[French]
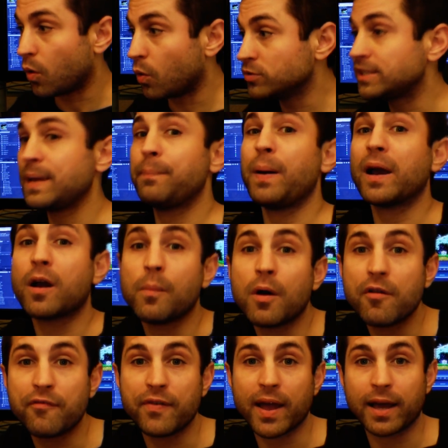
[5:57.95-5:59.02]
on sait pas
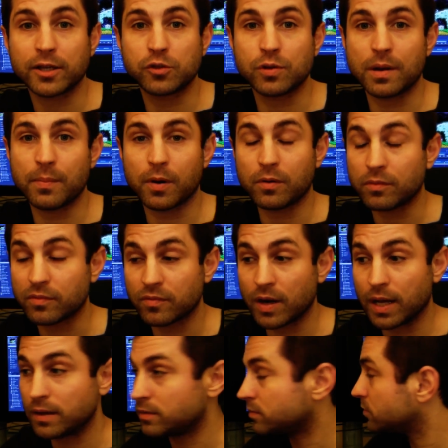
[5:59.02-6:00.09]
comment le faire actuellement.
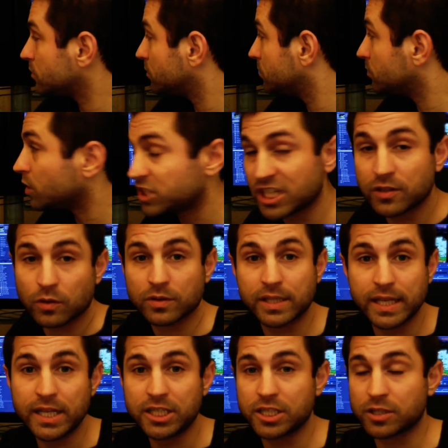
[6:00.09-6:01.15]
Voilà, moi j'ai
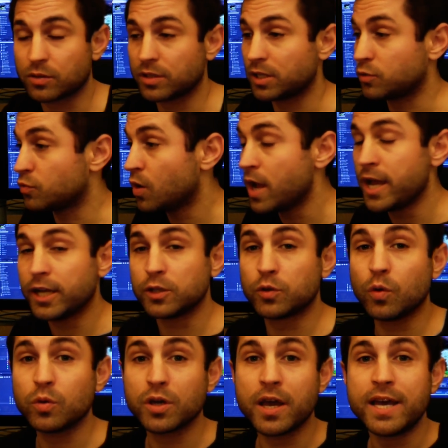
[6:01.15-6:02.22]
tenté, j'ai tenté le coup.
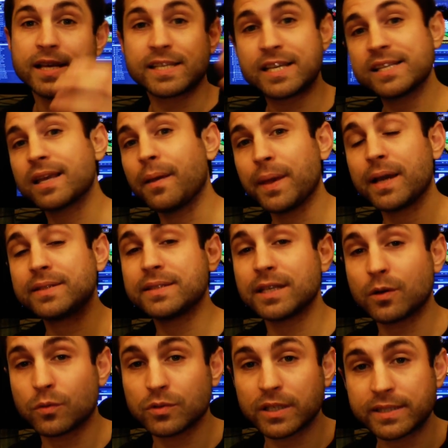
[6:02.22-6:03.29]
Donc ce qui serait bien
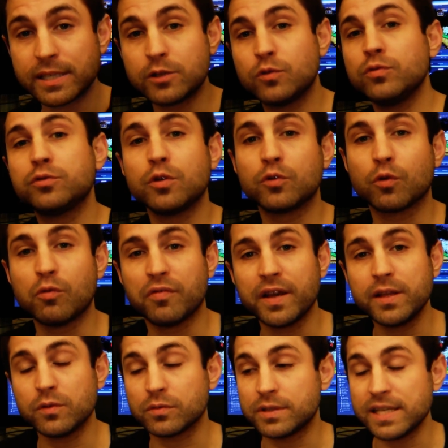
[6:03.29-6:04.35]
c'est qu'on essaye tous de le
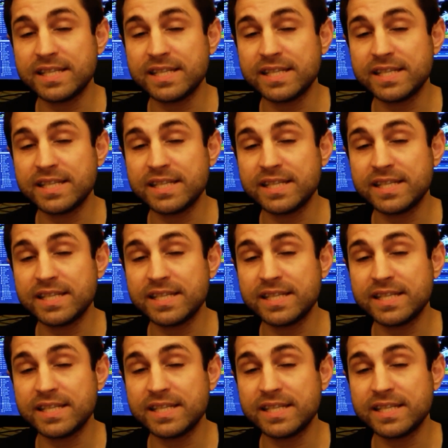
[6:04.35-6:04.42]
trouver, donc